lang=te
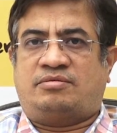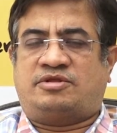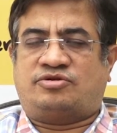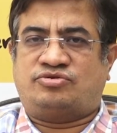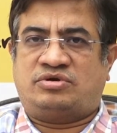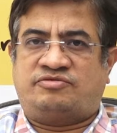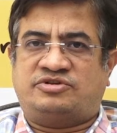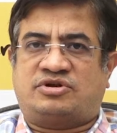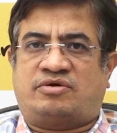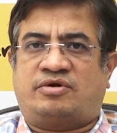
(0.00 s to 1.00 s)
తరచుగా
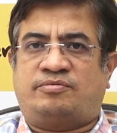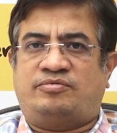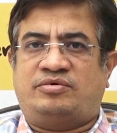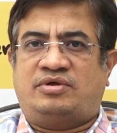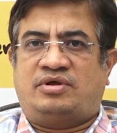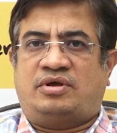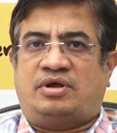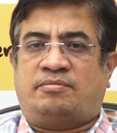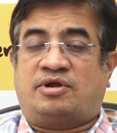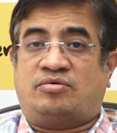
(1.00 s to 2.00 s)
ఫిట్స్ రావడము
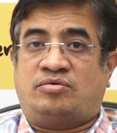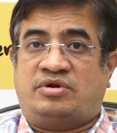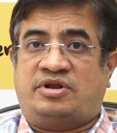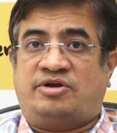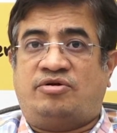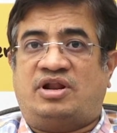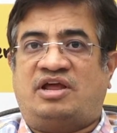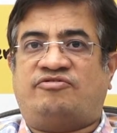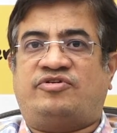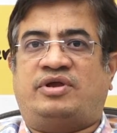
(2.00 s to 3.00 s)
మనకు డే టు డే
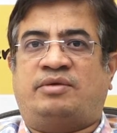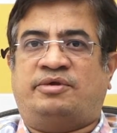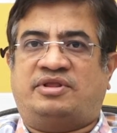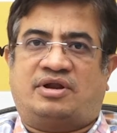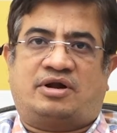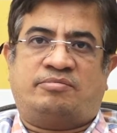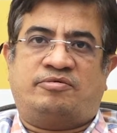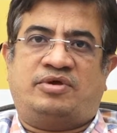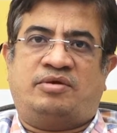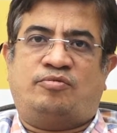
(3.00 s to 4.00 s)
లైఫ్కి ఇబ్బంది కలగడం
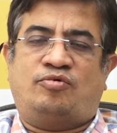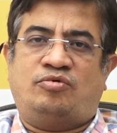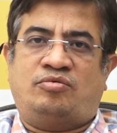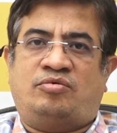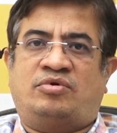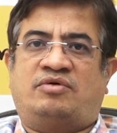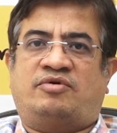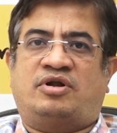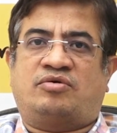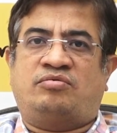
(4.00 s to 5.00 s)
ఈ మూడు ఉన్న
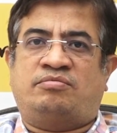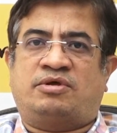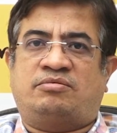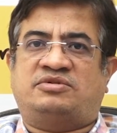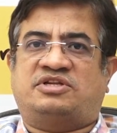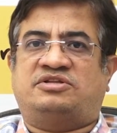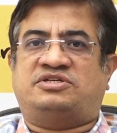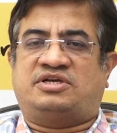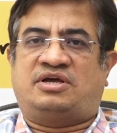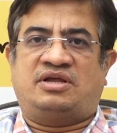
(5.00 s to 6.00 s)
వాళ్ళకు మనం సర్జరీ
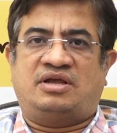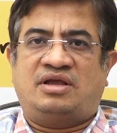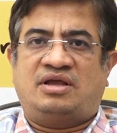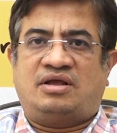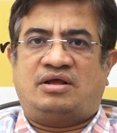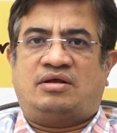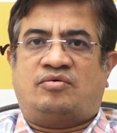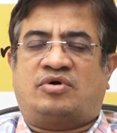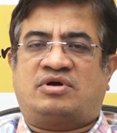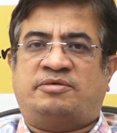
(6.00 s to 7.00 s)
చేయాలి
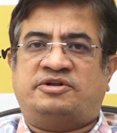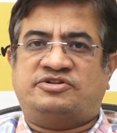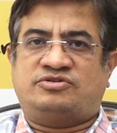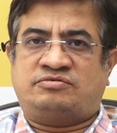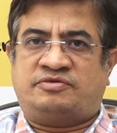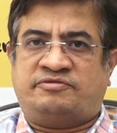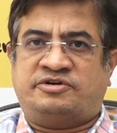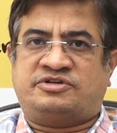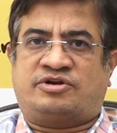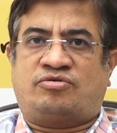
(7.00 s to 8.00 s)
ఒక్క మెడిసిన్తో
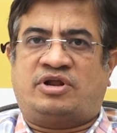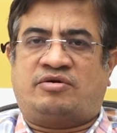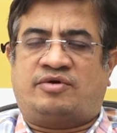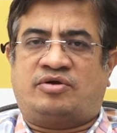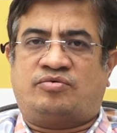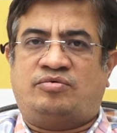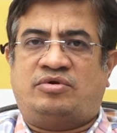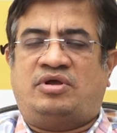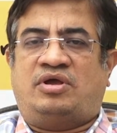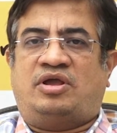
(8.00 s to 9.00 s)
ఫిట్స్ కంట్రోల్ అయిన వాళ్ళకు
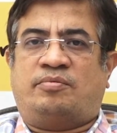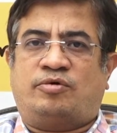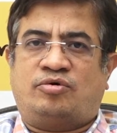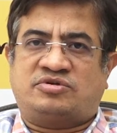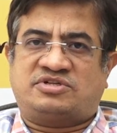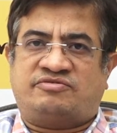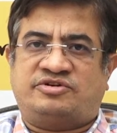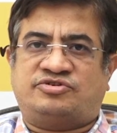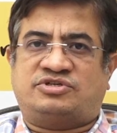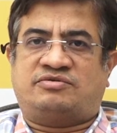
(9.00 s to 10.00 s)
ఎప్పుడో ఒకసారి
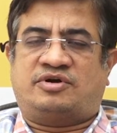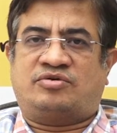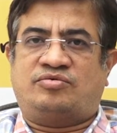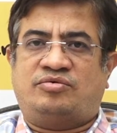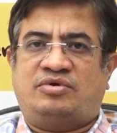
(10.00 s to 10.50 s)
ఫిట్స్ వచ్చే వాళ్లకు